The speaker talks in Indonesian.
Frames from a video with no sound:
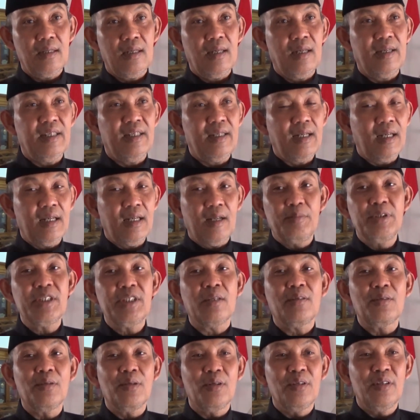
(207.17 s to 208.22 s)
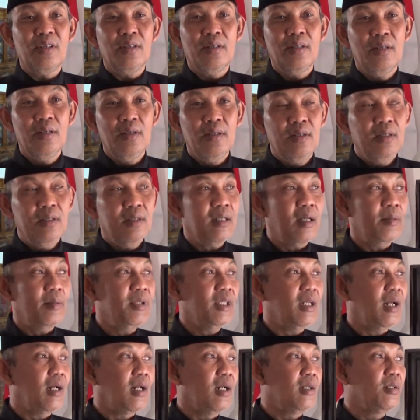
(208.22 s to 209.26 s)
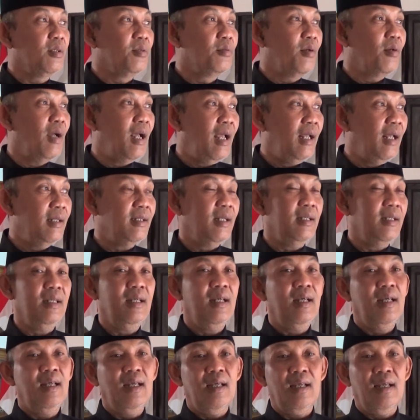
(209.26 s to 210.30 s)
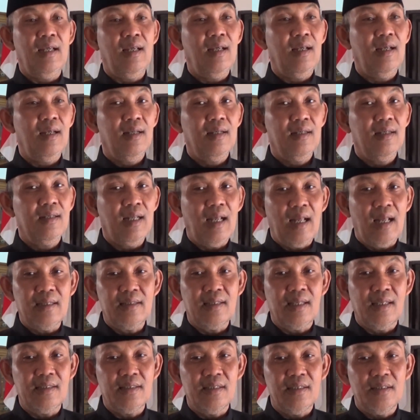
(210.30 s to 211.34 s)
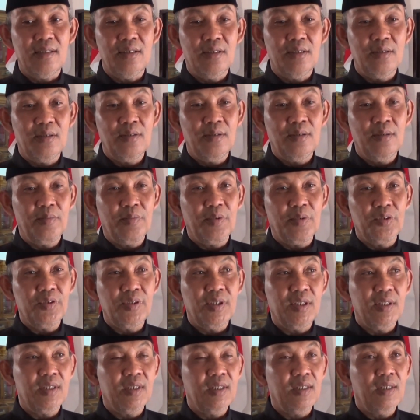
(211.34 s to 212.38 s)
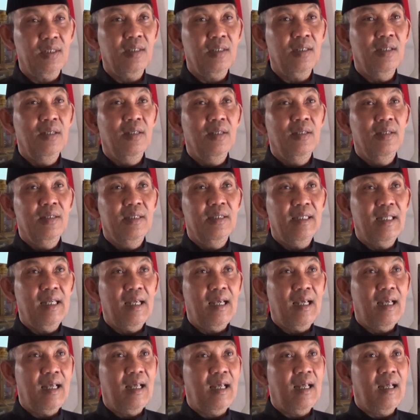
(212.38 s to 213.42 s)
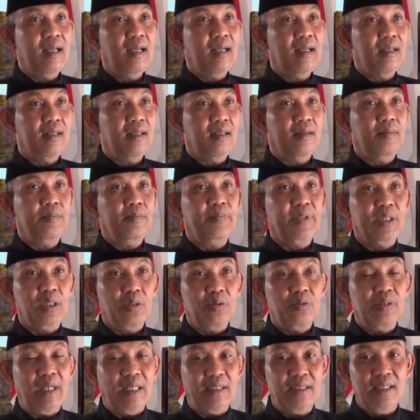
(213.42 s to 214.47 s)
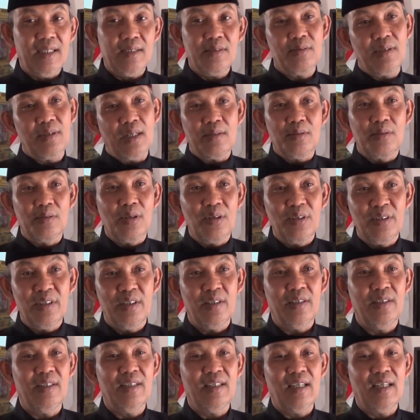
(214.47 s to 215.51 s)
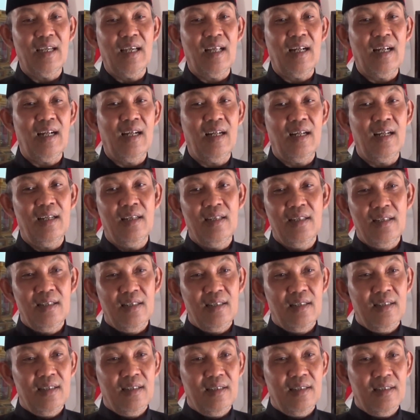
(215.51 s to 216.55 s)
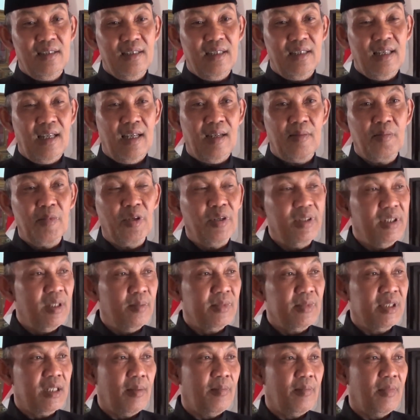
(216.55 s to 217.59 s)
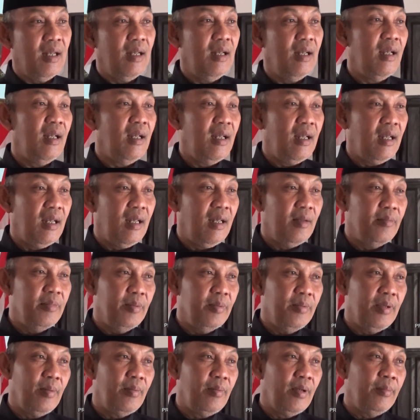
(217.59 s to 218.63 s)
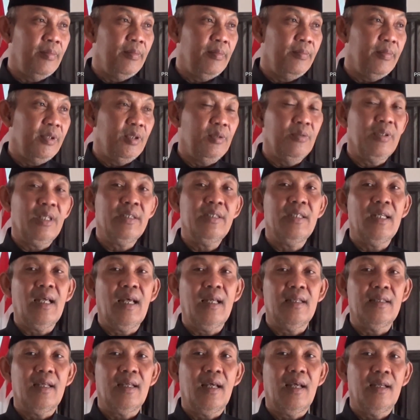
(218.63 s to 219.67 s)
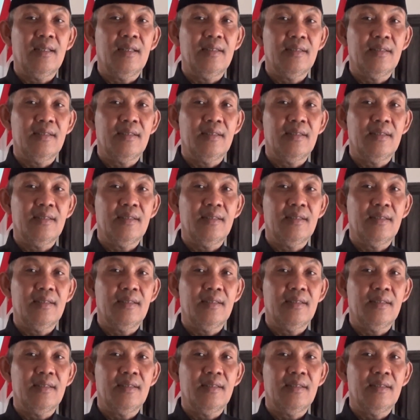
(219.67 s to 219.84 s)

akhirnya kan tidak bisa turun tapi tanggal 2 saya ke atas itu posisi yang petugasnya sudah turun tinggal yang Boyem sama beberapa petugas di atas